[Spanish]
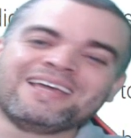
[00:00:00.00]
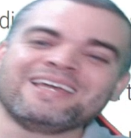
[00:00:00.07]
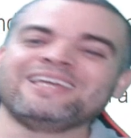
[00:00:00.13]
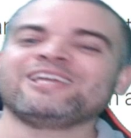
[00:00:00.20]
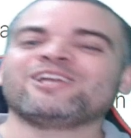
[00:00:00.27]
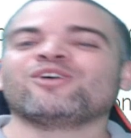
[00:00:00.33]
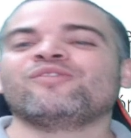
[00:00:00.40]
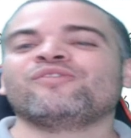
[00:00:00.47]

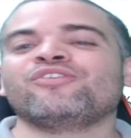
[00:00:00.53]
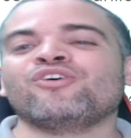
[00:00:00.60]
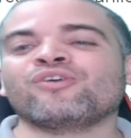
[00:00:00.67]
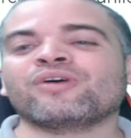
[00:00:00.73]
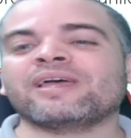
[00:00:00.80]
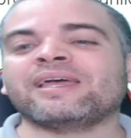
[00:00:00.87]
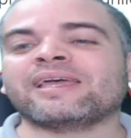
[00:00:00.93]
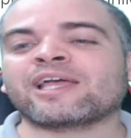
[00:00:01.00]
y
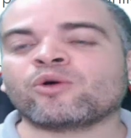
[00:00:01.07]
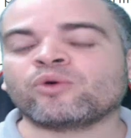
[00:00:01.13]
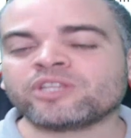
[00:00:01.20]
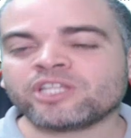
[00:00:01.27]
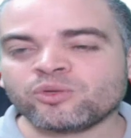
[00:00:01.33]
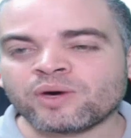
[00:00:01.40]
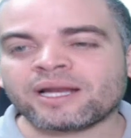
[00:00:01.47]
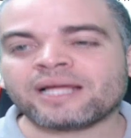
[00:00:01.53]
confió en que
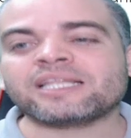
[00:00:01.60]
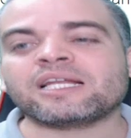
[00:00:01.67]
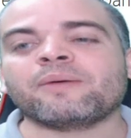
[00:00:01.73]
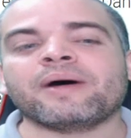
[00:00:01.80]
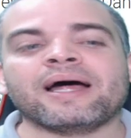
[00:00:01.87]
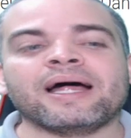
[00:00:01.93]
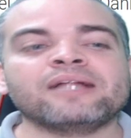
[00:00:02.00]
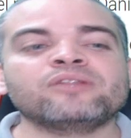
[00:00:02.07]
continuará
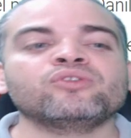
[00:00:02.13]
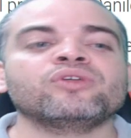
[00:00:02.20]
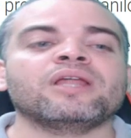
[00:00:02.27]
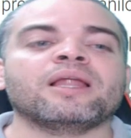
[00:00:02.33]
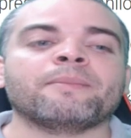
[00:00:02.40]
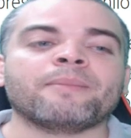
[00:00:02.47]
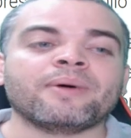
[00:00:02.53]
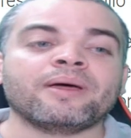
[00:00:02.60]
trabajando de
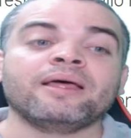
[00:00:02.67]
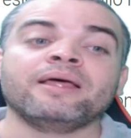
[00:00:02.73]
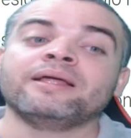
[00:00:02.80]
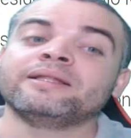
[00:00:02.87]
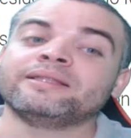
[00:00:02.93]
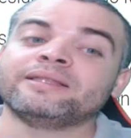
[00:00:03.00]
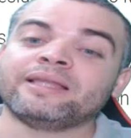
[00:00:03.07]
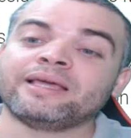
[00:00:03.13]
la,
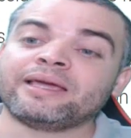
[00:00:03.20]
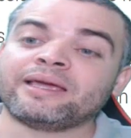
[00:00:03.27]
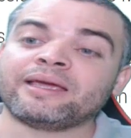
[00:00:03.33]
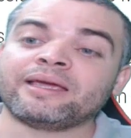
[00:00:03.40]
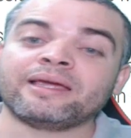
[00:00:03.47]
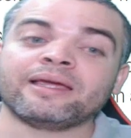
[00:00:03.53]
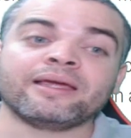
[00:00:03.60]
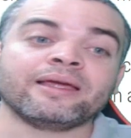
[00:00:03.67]

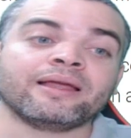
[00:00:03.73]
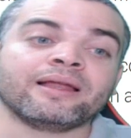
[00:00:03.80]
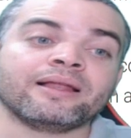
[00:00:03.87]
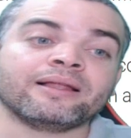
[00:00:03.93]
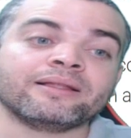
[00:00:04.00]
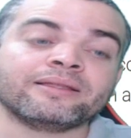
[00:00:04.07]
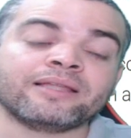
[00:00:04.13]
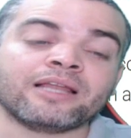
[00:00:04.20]

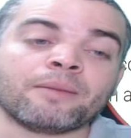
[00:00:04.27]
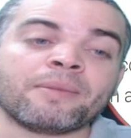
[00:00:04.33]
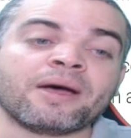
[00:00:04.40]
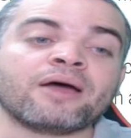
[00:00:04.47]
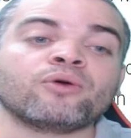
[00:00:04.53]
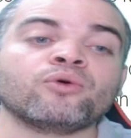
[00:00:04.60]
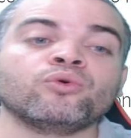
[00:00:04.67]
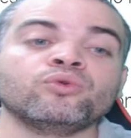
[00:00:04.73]
de, de la
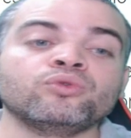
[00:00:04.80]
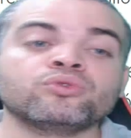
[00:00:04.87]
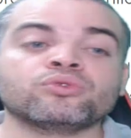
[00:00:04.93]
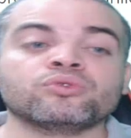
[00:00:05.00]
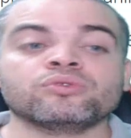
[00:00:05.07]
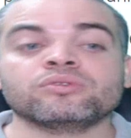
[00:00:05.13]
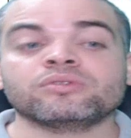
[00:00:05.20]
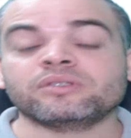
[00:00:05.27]
mano
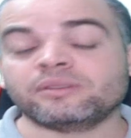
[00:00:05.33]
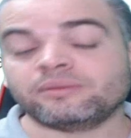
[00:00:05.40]
juntos.